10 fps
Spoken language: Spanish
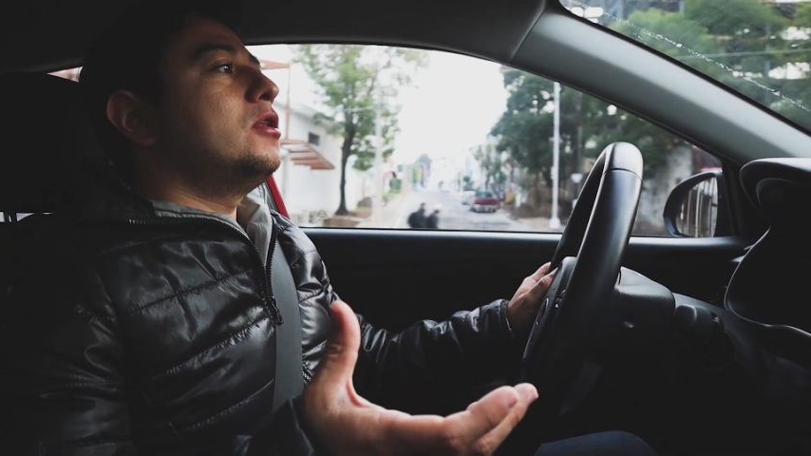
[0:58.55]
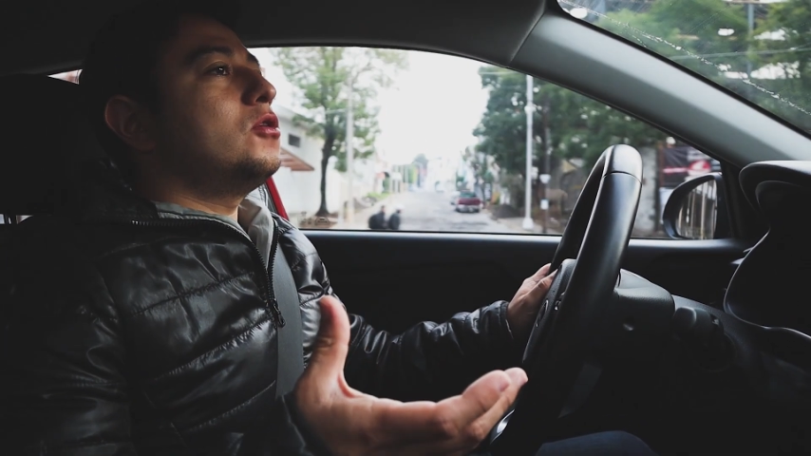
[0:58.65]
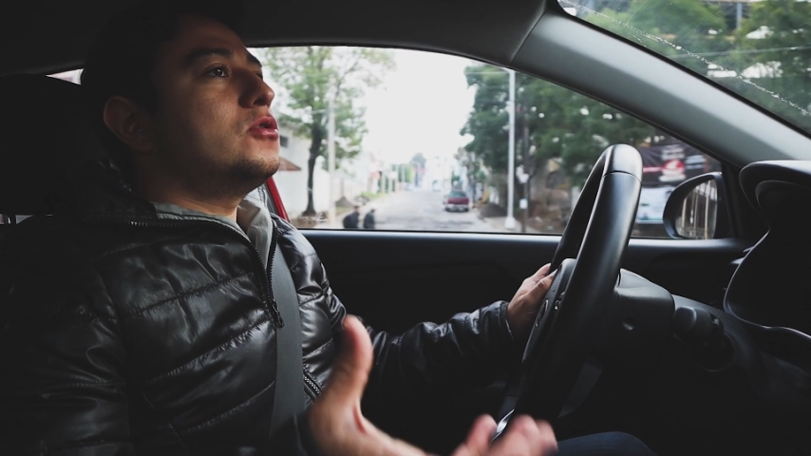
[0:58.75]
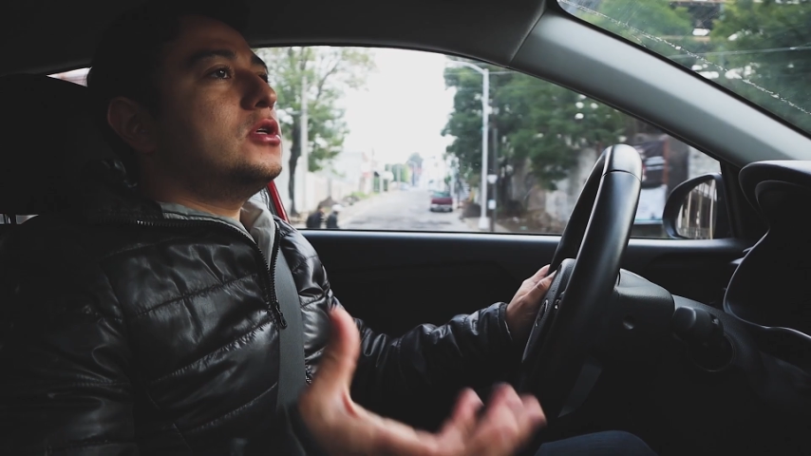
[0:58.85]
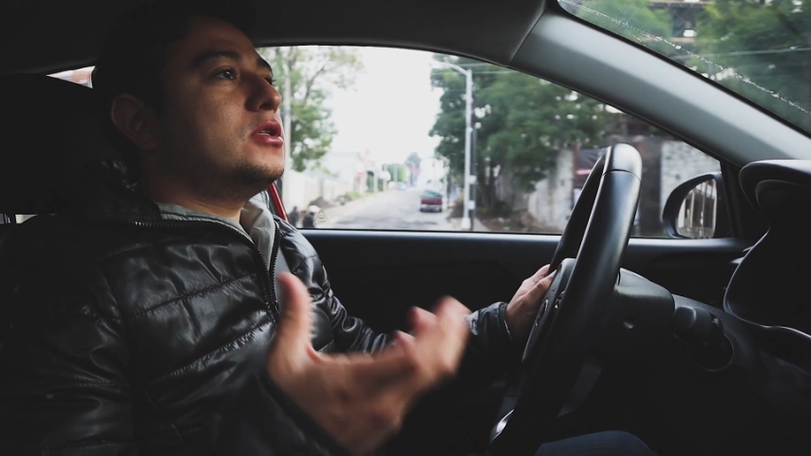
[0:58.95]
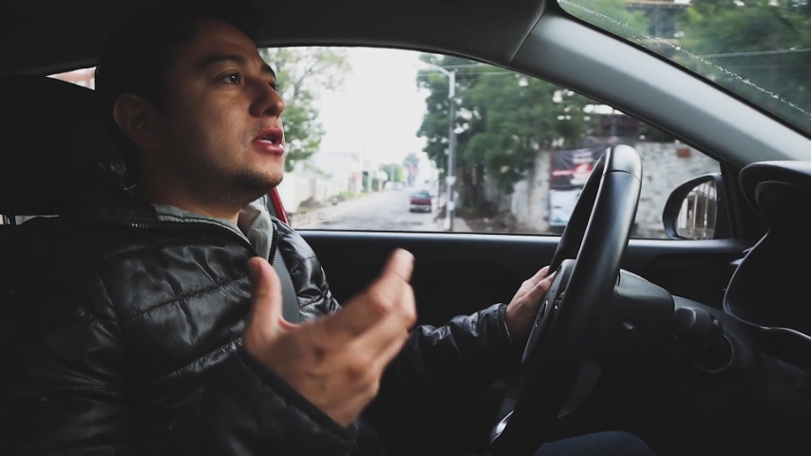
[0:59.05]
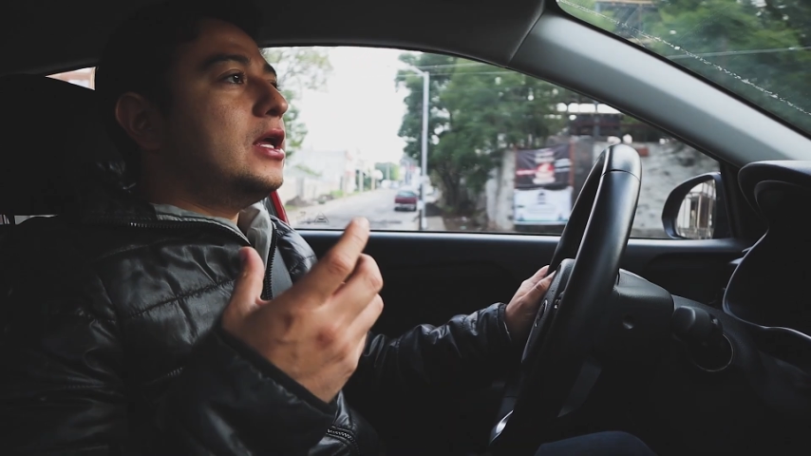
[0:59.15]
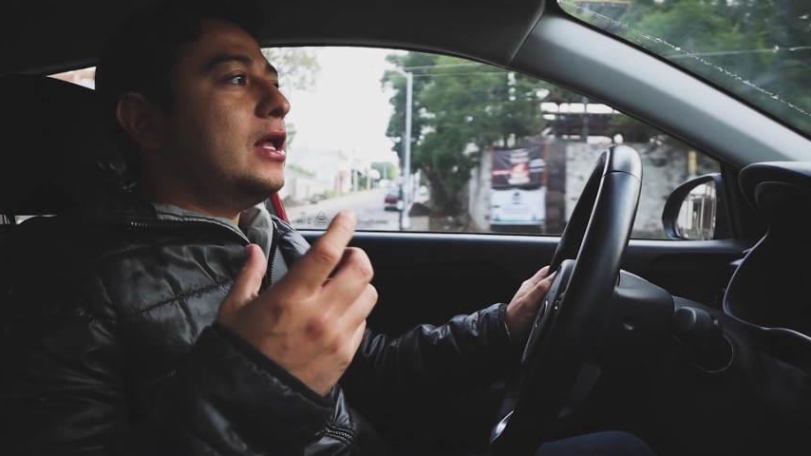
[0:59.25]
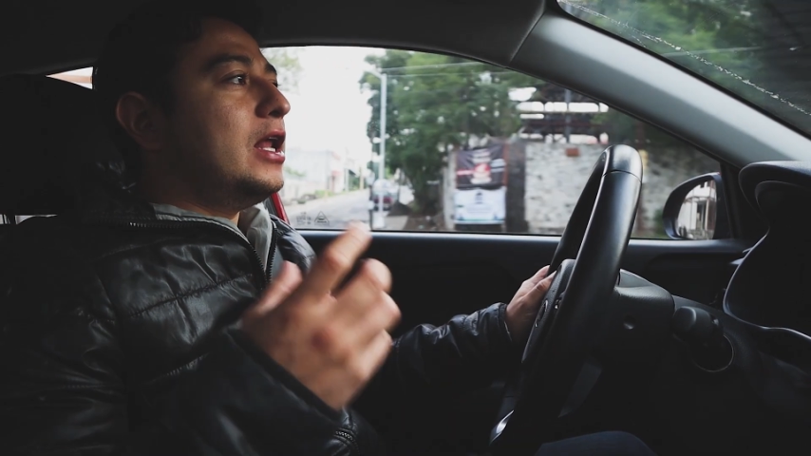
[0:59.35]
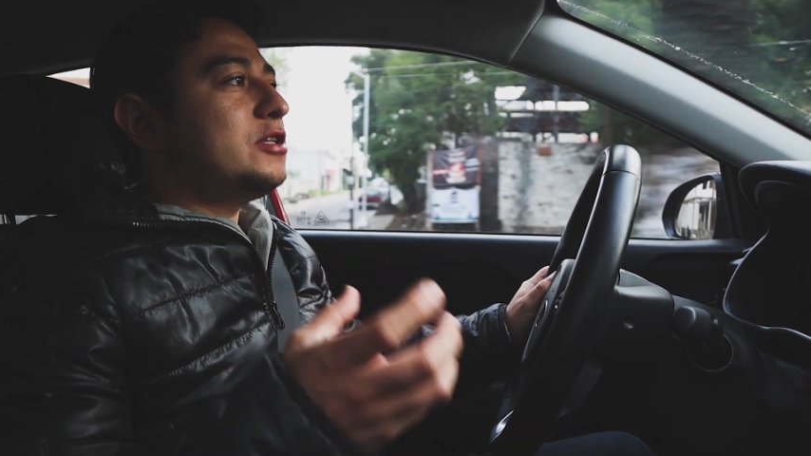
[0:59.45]
Entonces,
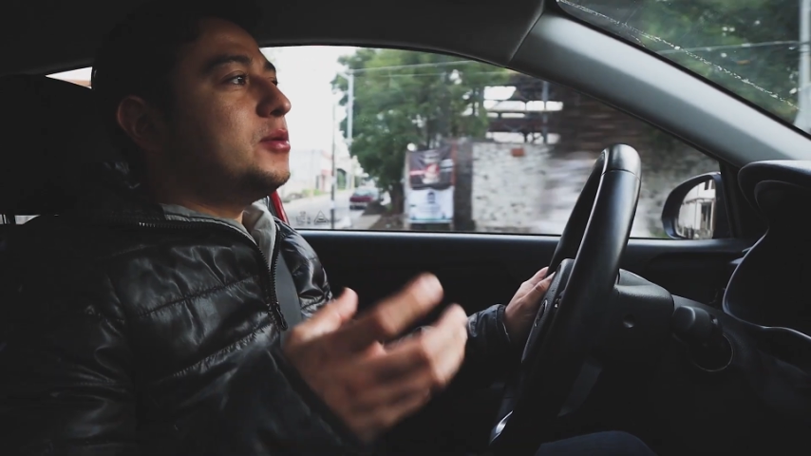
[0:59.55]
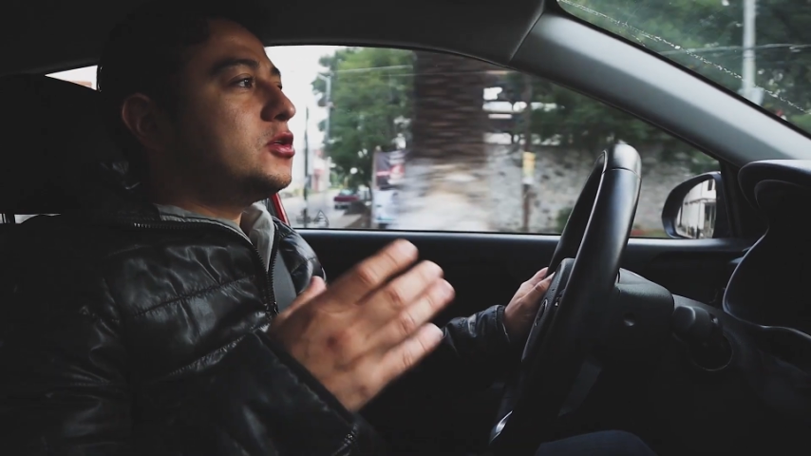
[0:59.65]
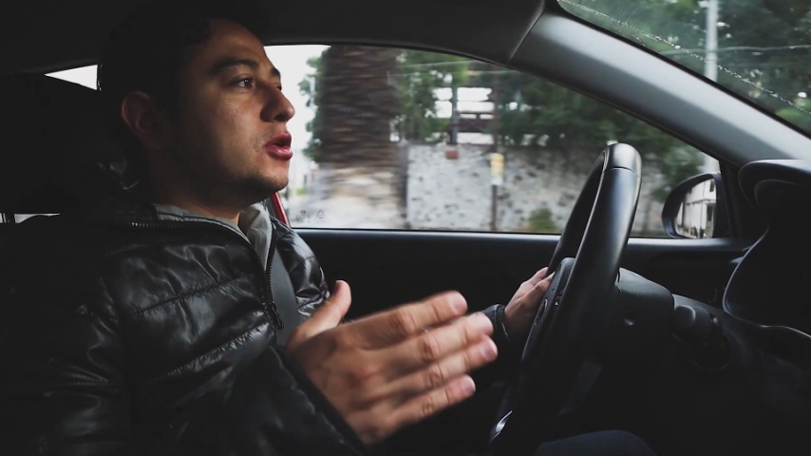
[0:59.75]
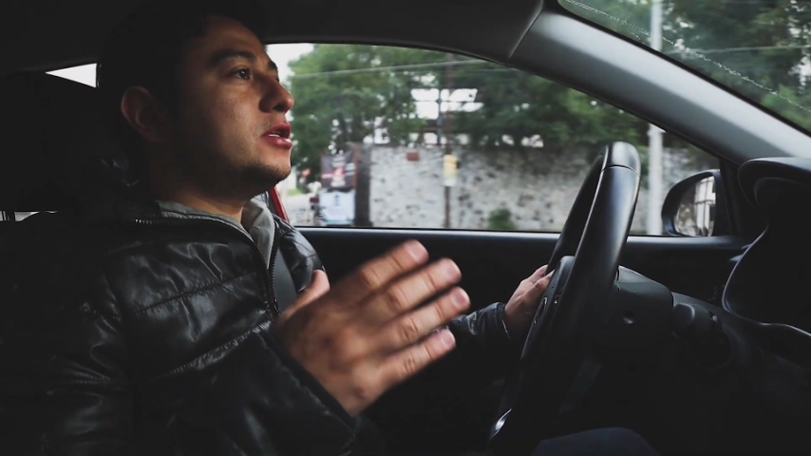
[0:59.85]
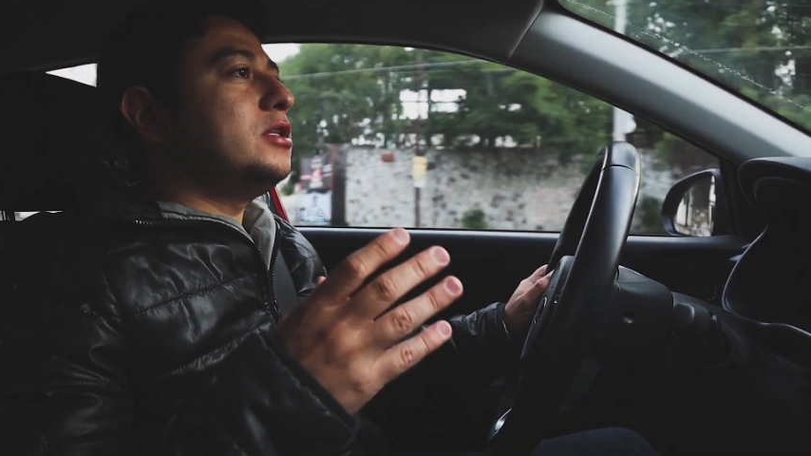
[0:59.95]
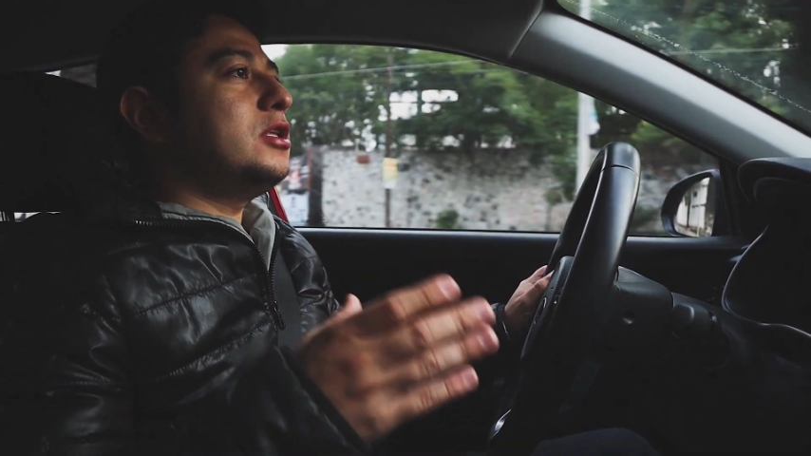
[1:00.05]
las versiones